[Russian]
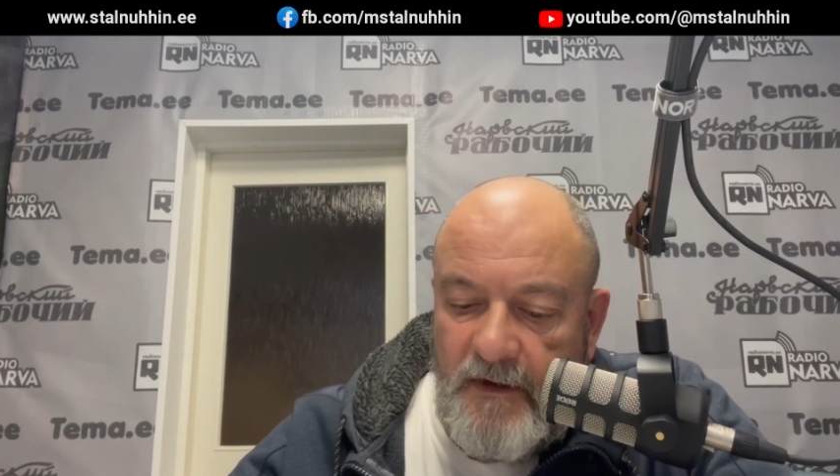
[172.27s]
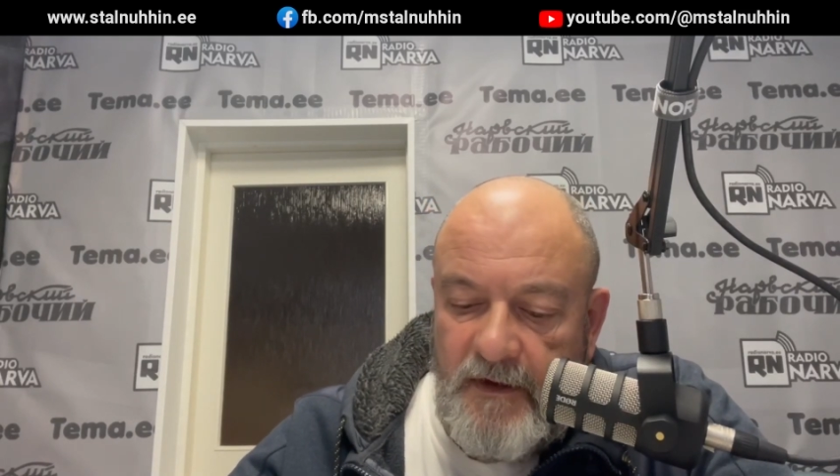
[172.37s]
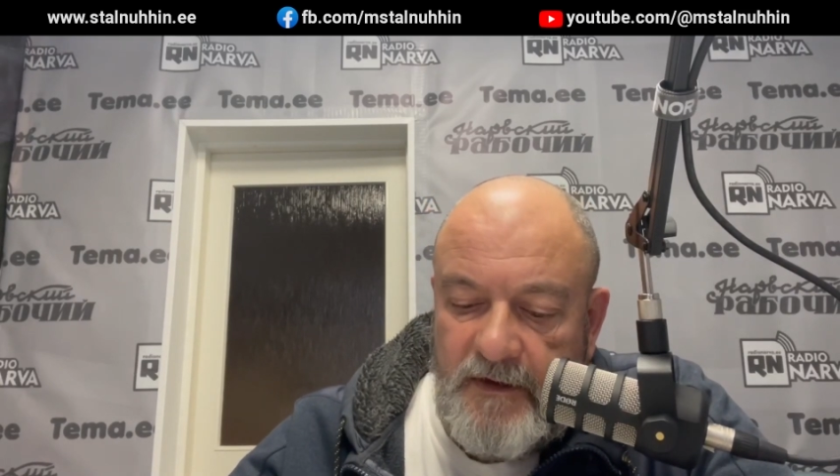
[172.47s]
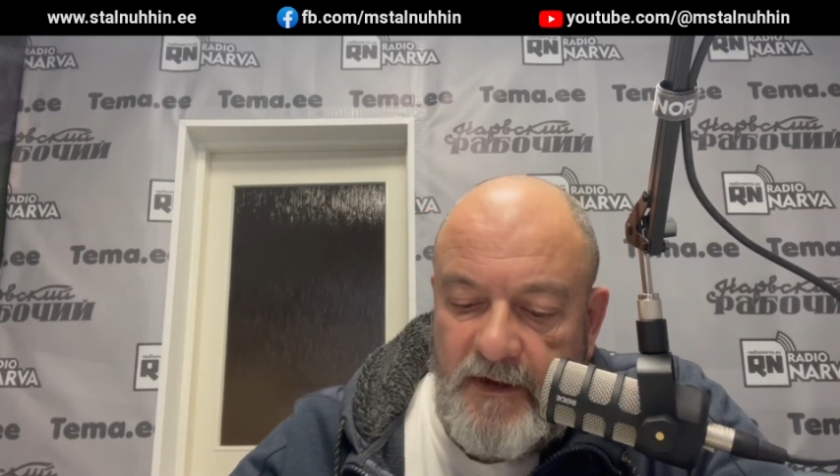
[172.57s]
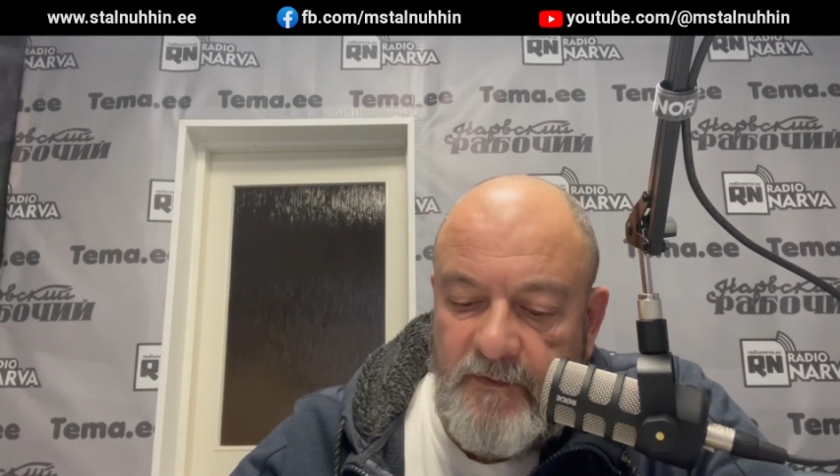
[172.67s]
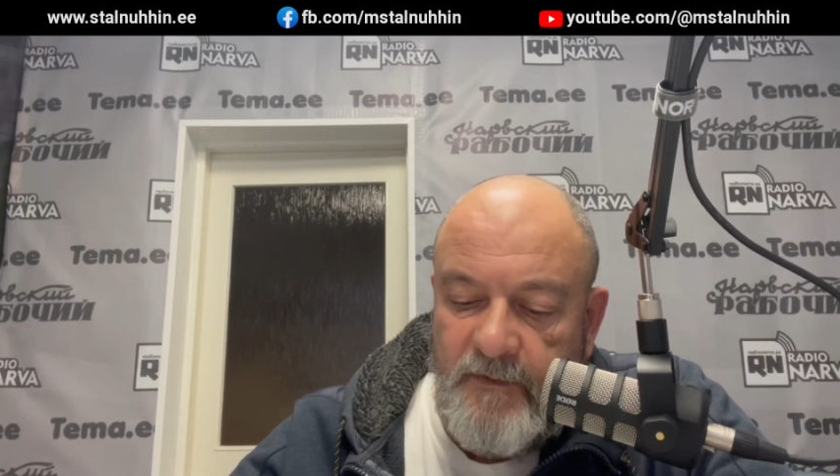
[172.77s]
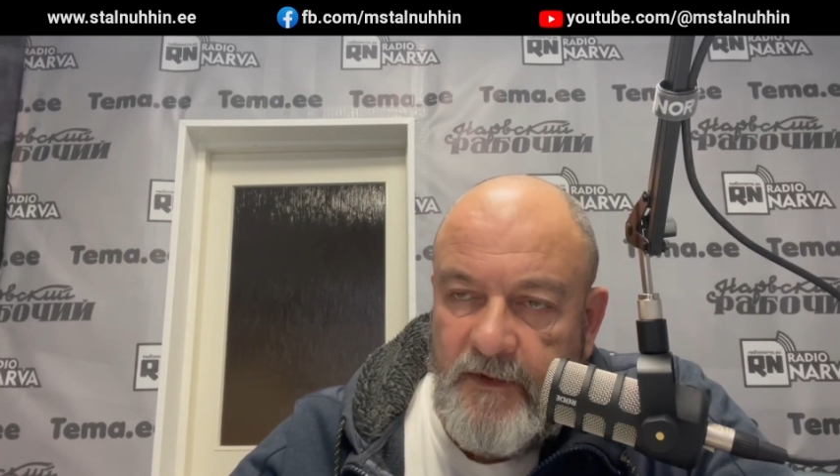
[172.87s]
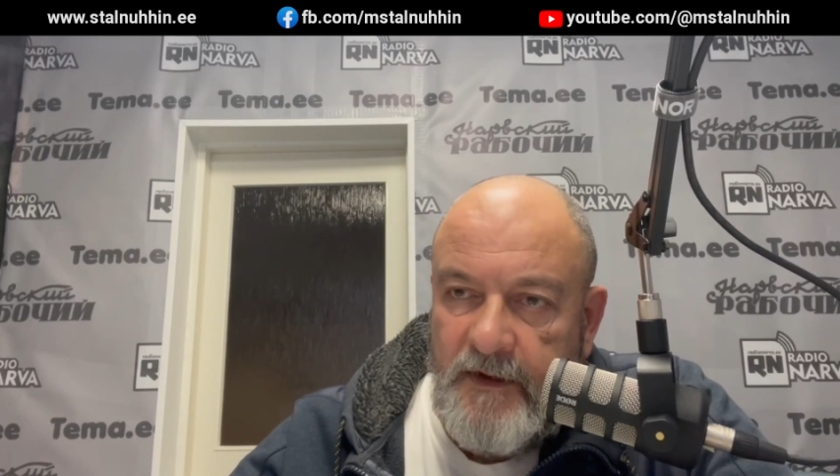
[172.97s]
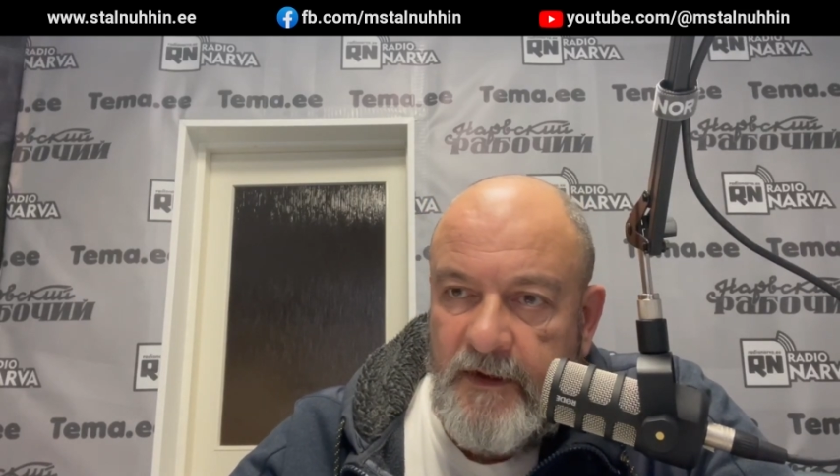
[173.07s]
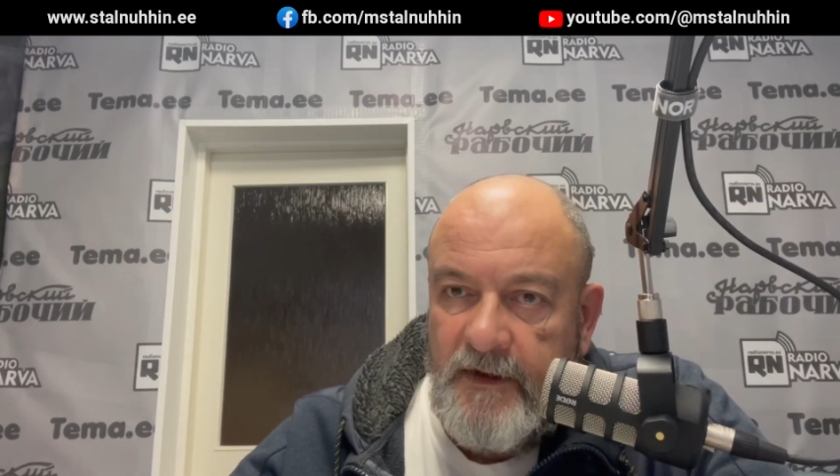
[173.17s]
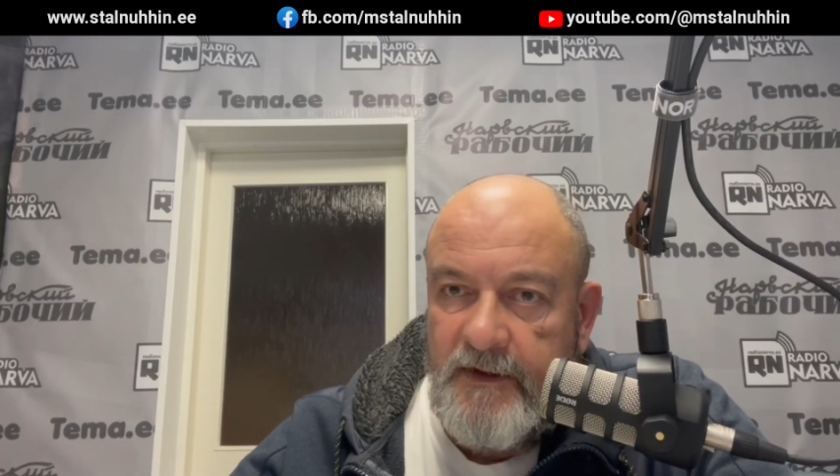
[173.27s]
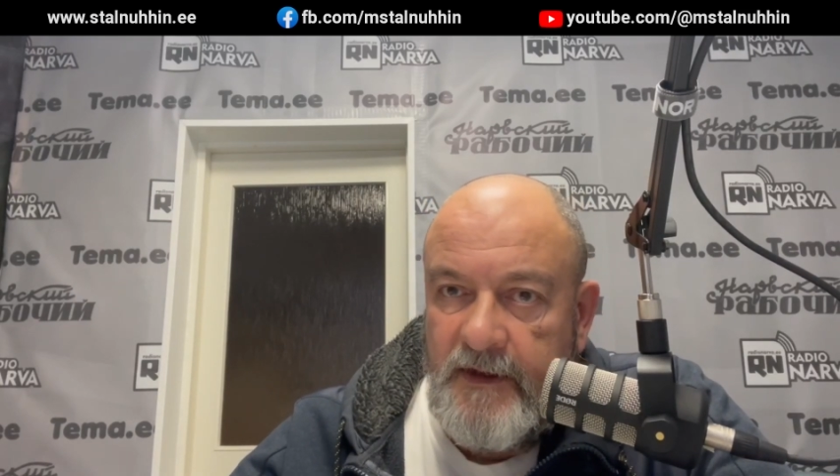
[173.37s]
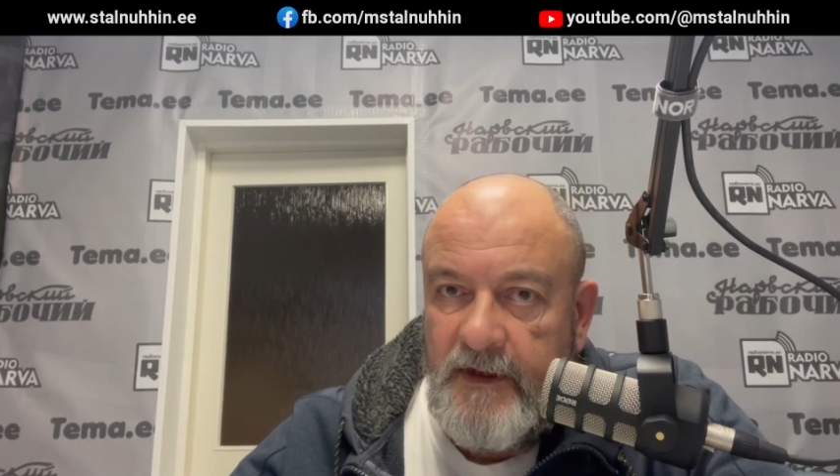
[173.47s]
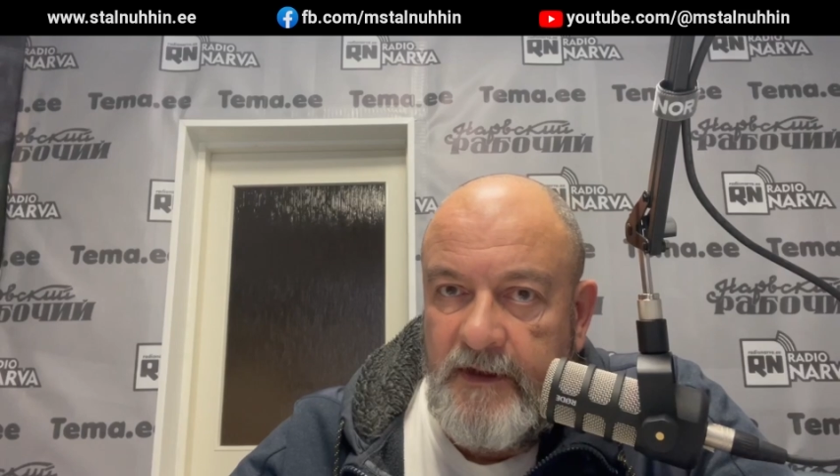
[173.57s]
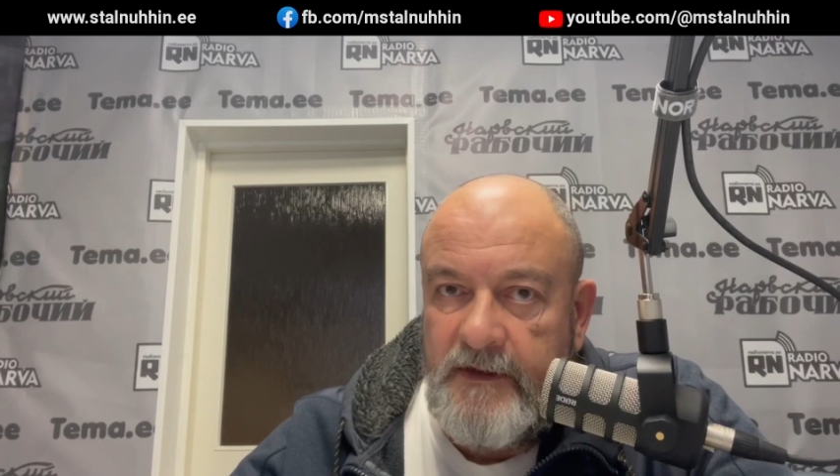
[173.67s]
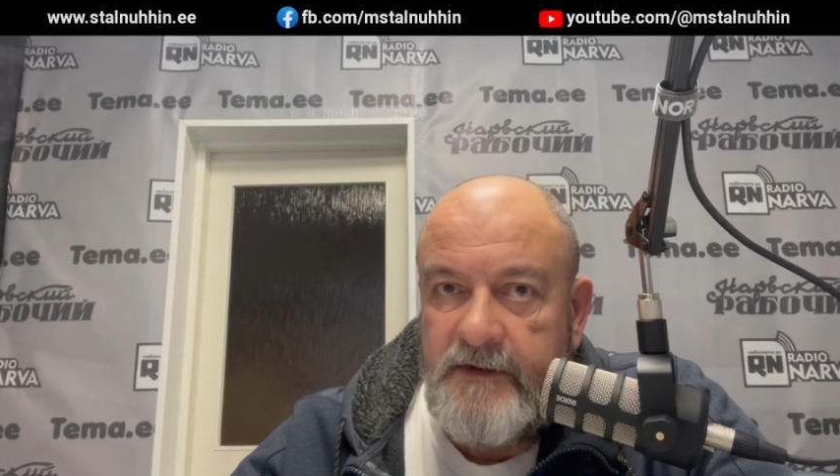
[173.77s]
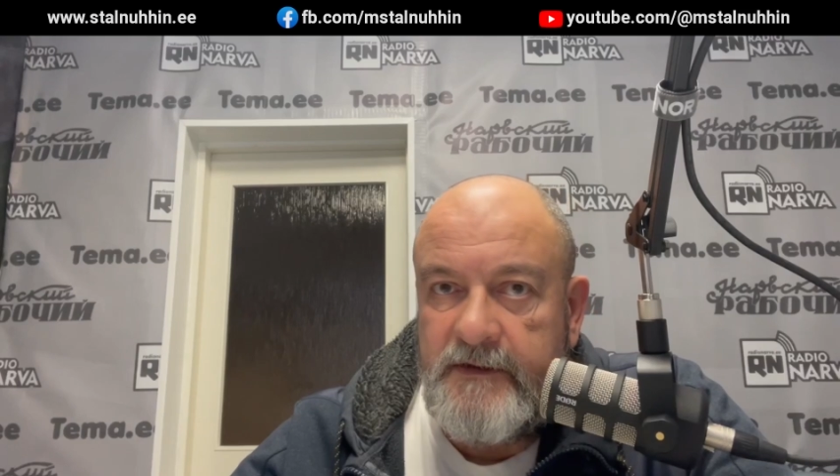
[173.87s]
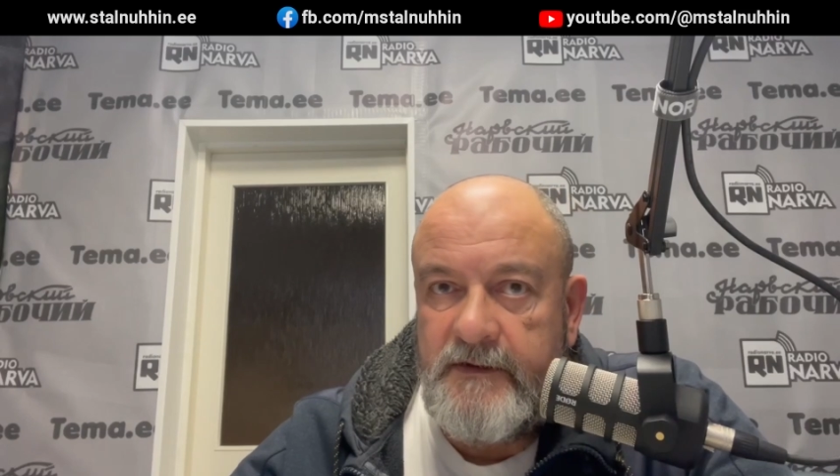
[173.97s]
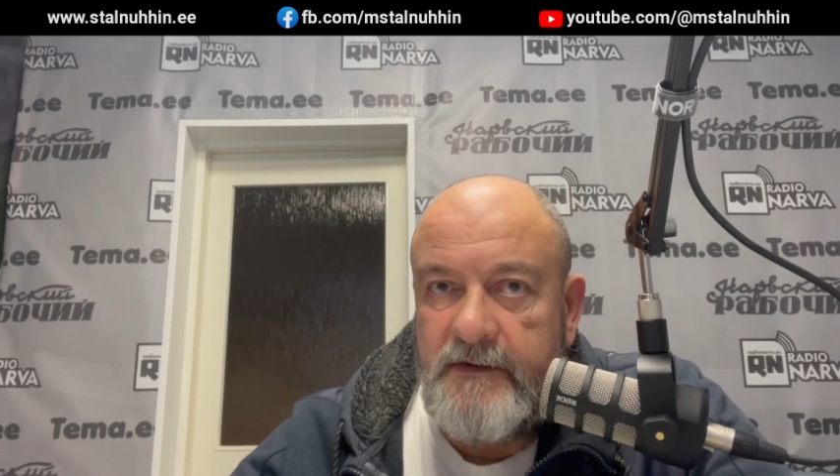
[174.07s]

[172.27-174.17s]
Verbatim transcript: И там э, одна из